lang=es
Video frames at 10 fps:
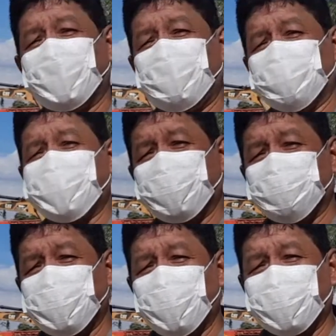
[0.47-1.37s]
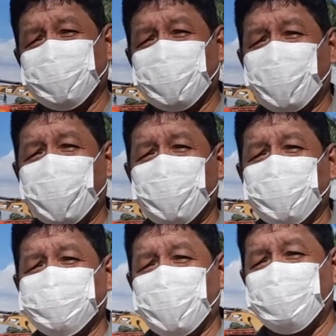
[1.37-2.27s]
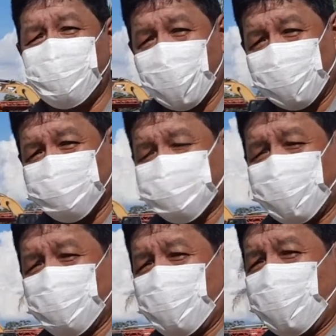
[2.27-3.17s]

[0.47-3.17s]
250 trabajadores han paralizado